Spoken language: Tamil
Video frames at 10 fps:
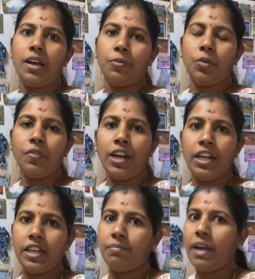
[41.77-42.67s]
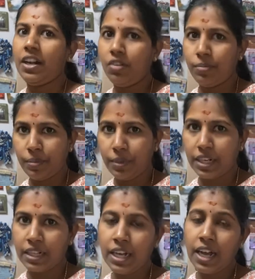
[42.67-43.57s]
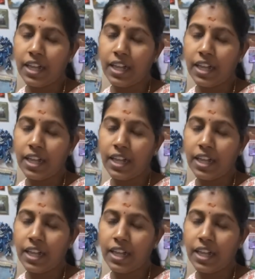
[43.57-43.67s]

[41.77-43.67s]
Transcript: ஒரு வேளை நீங்கள் மேனுவல் பம்பாக இருந்தால்